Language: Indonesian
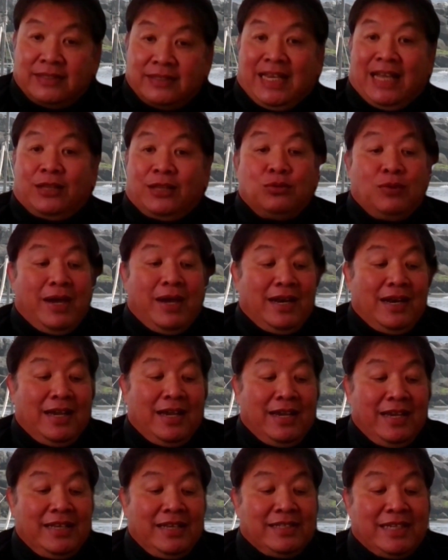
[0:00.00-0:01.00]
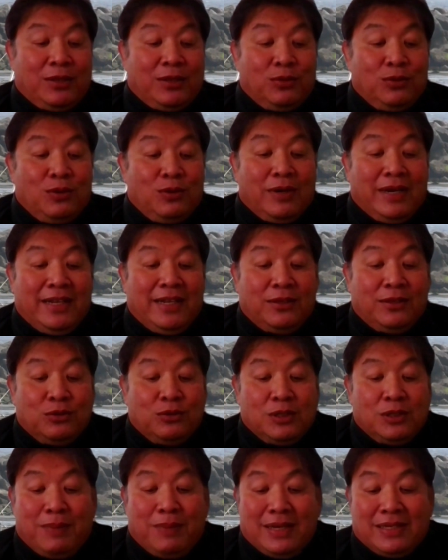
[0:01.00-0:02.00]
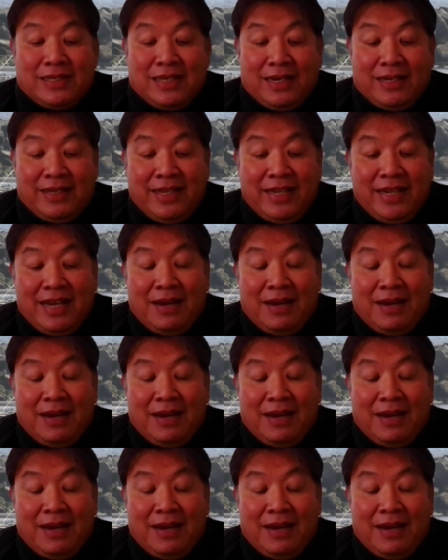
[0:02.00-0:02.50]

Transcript: Satu ayat lagi 1 Korintus pasal